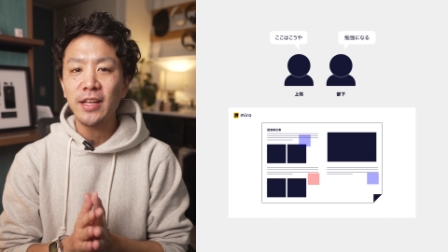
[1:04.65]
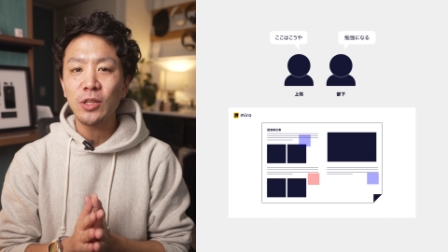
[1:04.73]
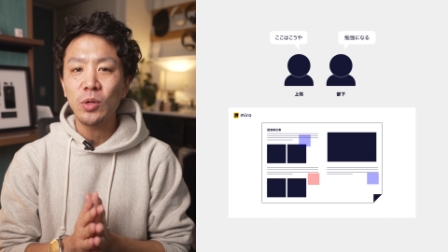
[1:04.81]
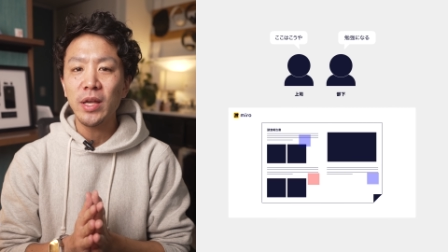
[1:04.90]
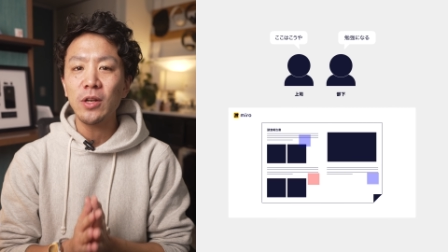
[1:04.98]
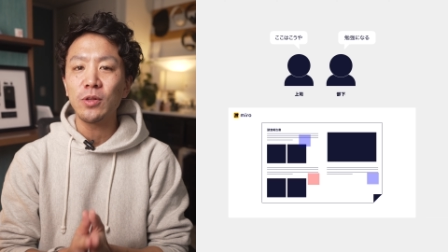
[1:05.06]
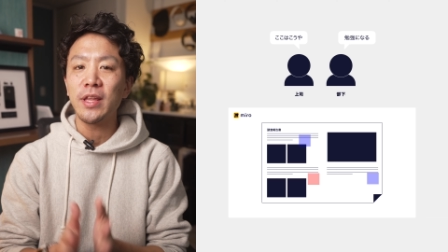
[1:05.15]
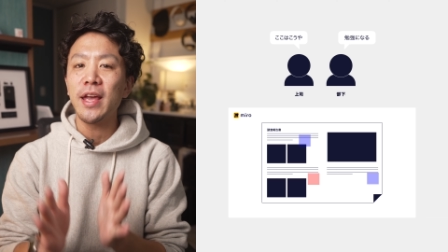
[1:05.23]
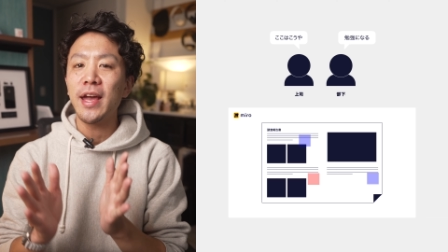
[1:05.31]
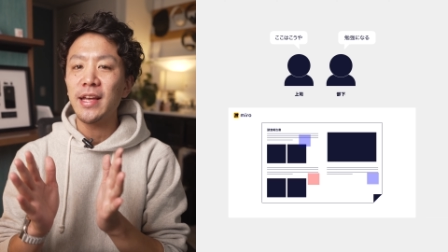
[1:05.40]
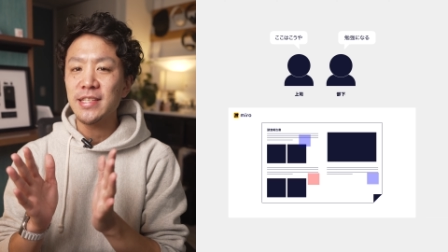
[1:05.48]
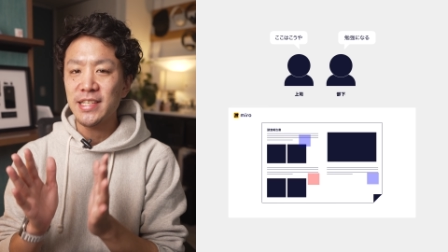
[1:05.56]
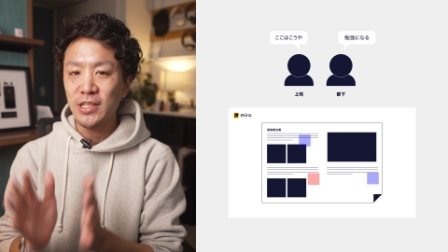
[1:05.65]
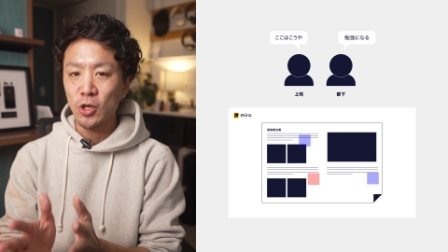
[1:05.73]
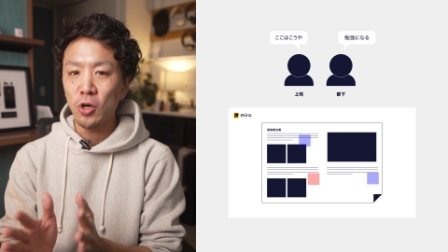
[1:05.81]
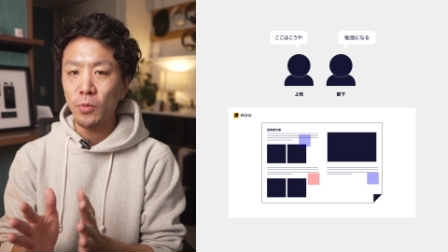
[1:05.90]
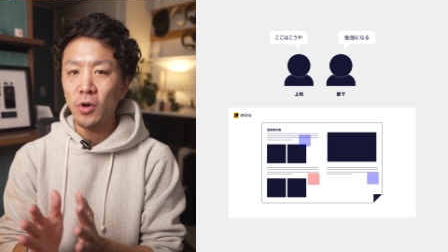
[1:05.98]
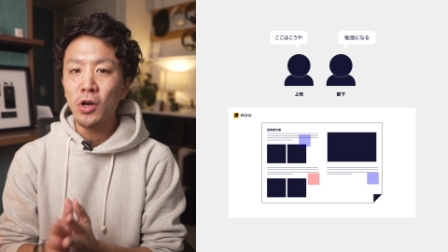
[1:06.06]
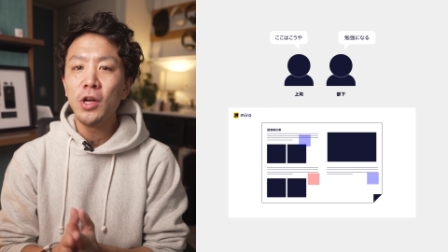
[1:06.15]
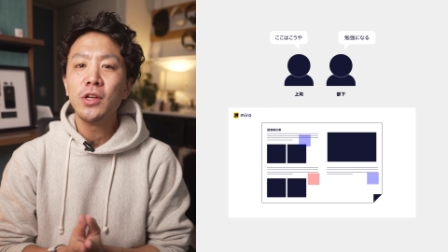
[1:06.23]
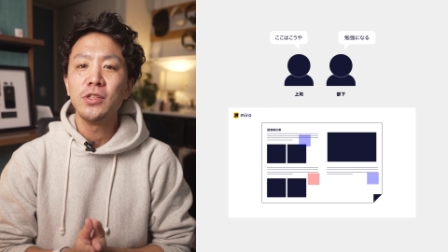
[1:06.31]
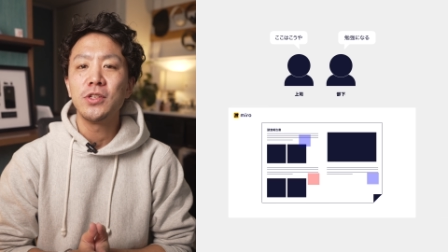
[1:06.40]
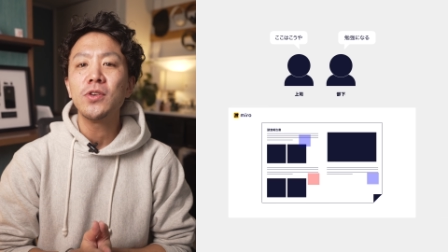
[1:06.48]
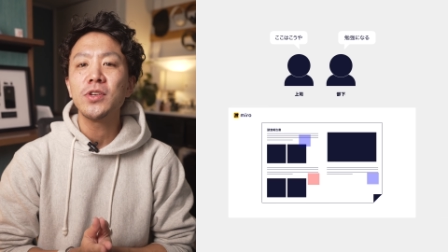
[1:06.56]
アントへの提案資料を
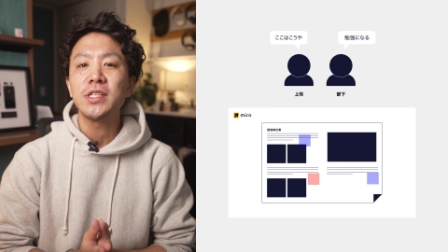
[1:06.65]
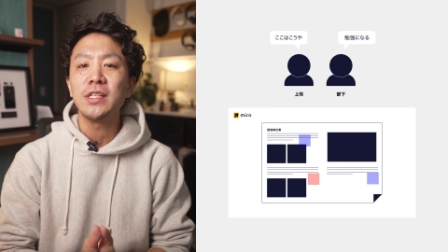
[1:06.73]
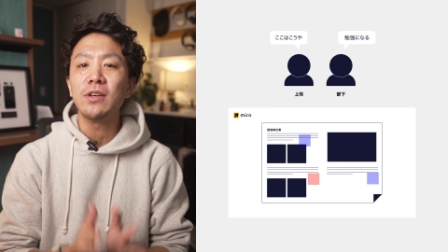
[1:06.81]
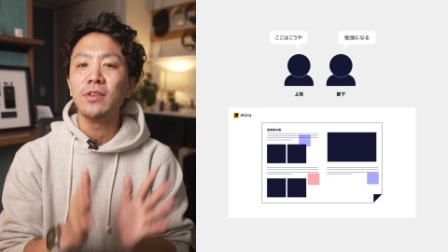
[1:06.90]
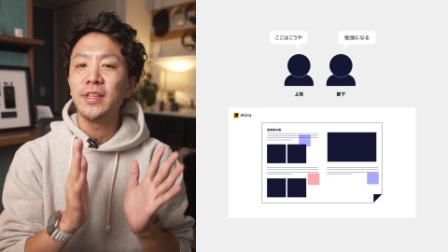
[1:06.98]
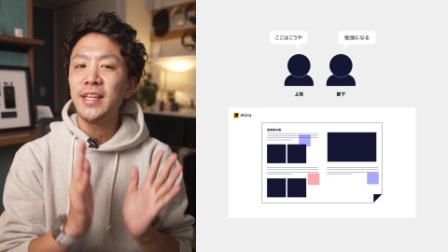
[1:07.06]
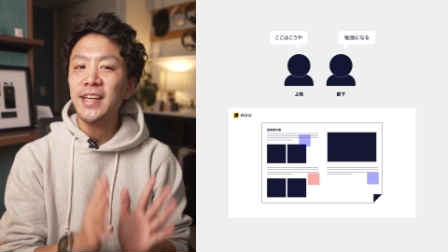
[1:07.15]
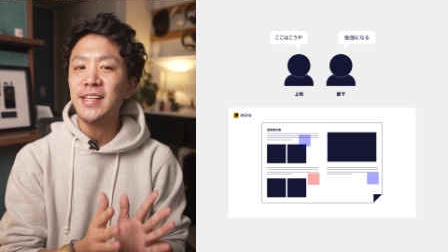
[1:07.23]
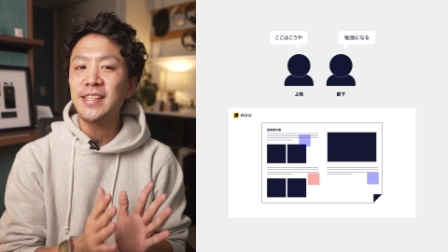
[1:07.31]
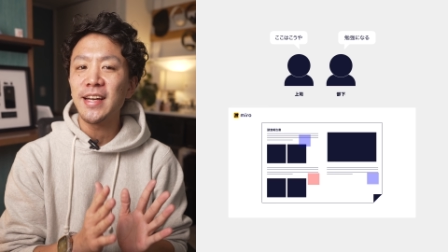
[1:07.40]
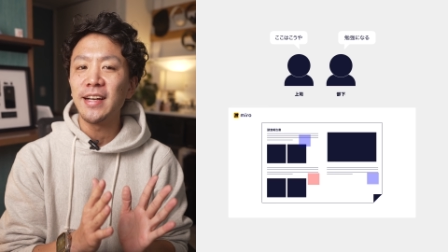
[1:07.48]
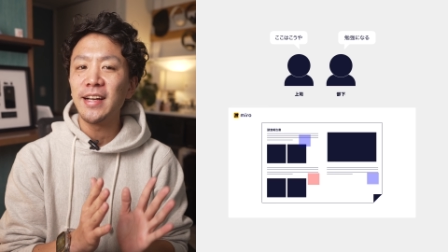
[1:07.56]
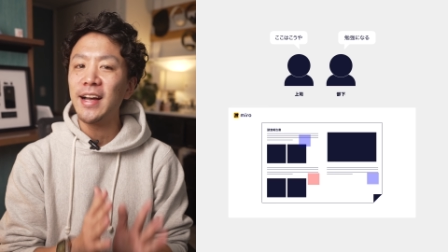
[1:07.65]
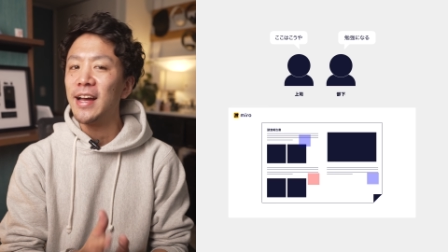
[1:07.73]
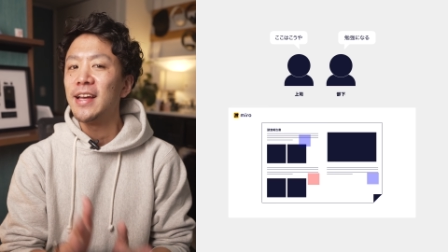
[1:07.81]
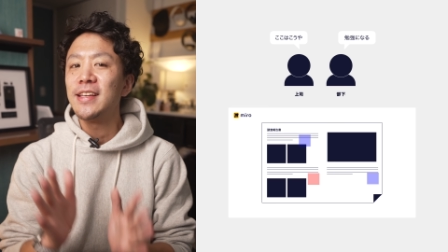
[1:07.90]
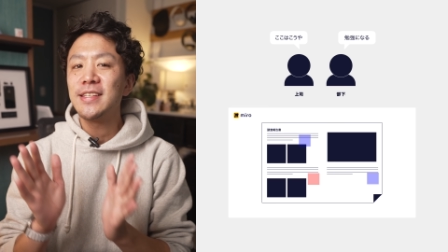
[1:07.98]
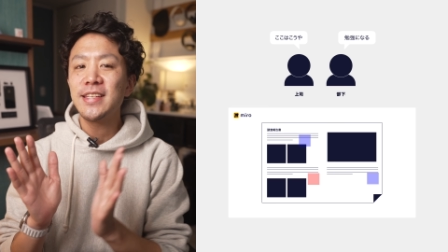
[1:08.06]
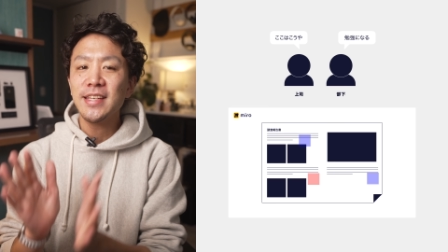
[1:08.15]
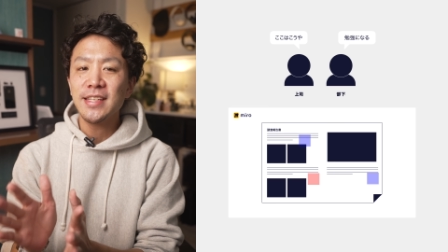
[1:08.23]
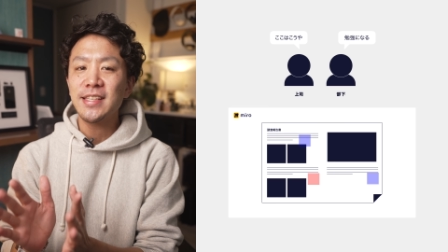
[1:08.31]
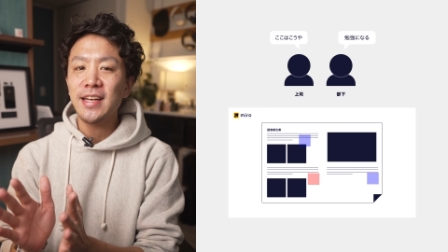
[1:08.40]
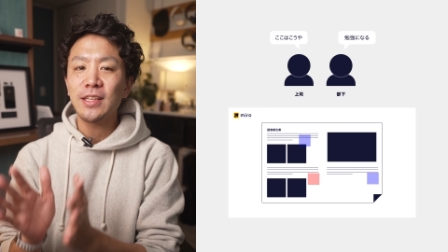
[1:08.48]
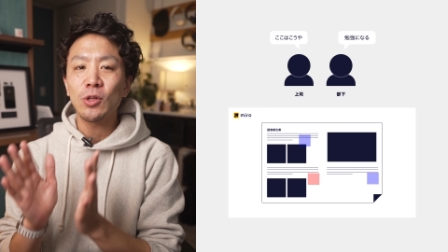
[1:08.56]
上司の D さんが
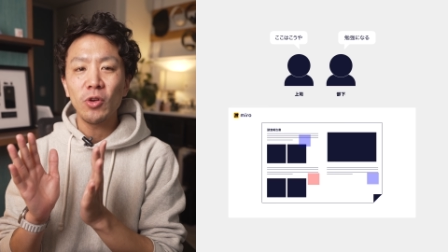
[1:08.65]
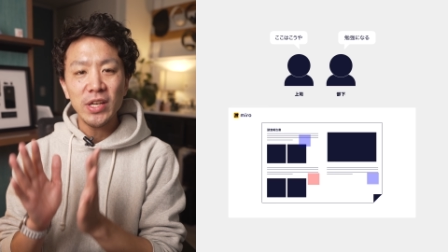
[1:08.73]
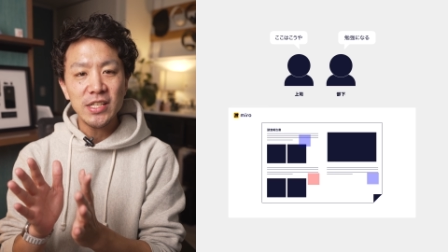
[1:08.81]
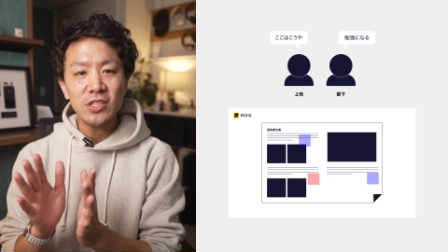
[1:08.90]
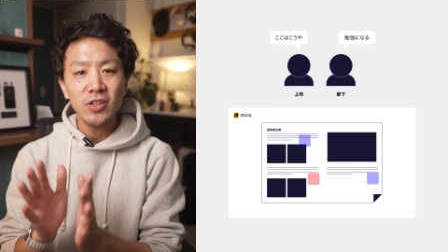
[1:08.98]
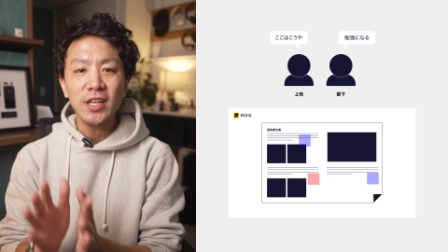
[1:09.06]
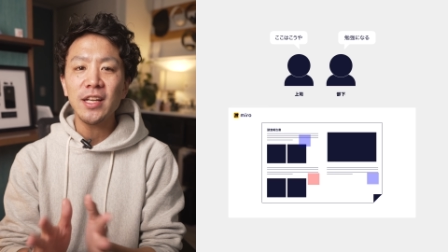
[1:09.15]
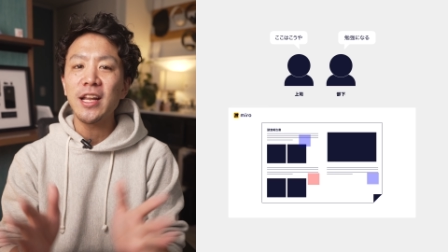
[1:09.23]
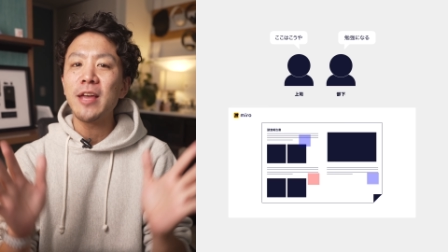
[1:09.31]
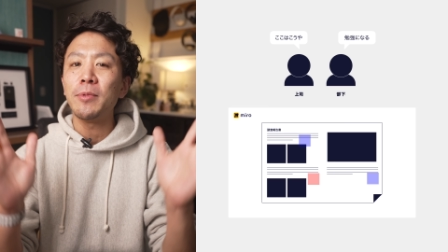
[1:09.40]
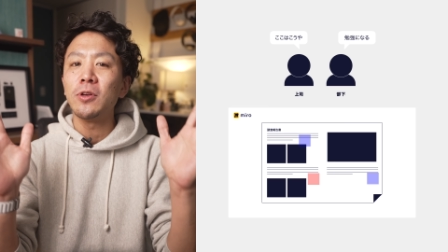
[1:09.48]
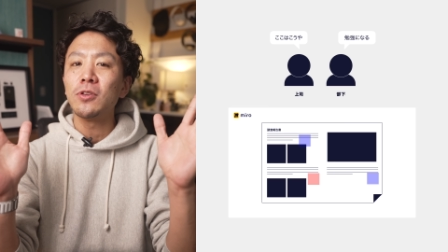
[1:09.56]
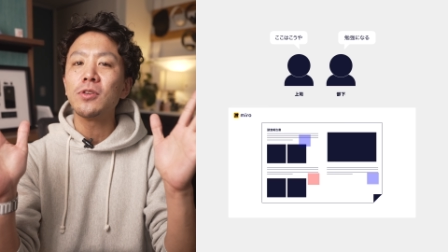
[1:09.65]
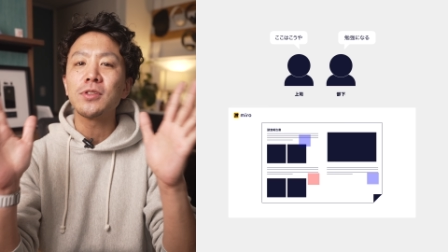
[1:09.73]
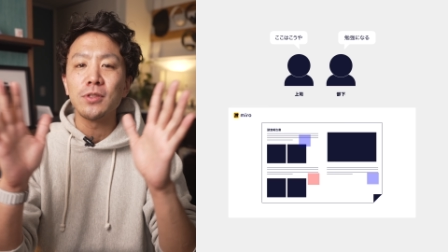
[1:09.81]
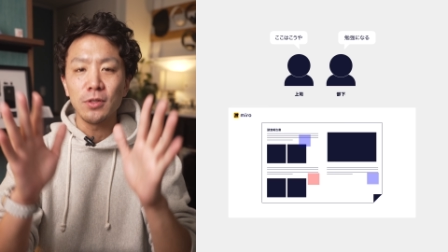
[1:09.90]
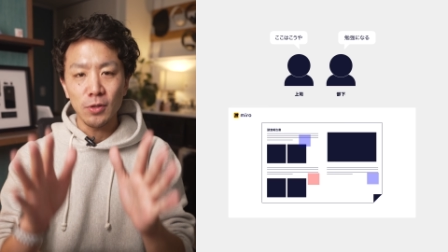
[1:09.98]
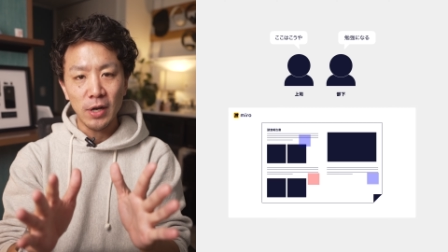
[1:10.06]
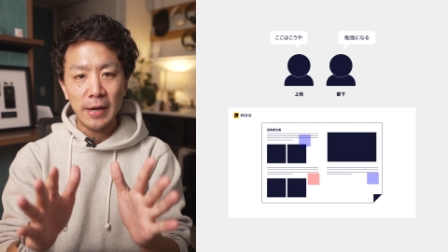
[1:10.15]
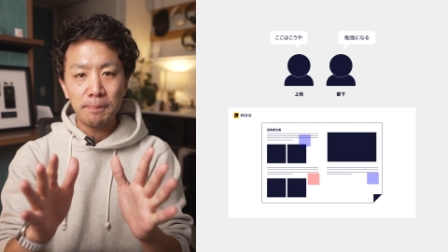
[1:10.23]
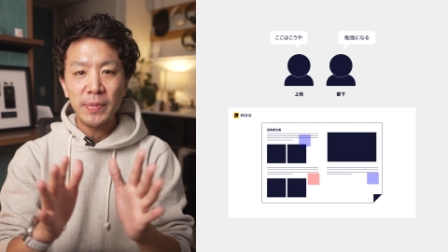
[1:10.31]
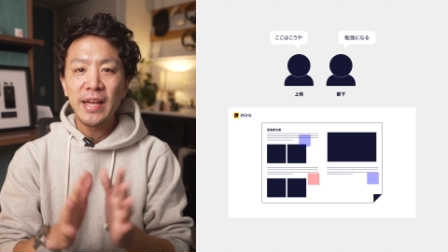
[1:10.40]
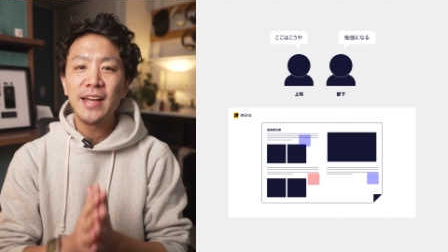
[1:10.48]
C さんと一緒にレビューをするとか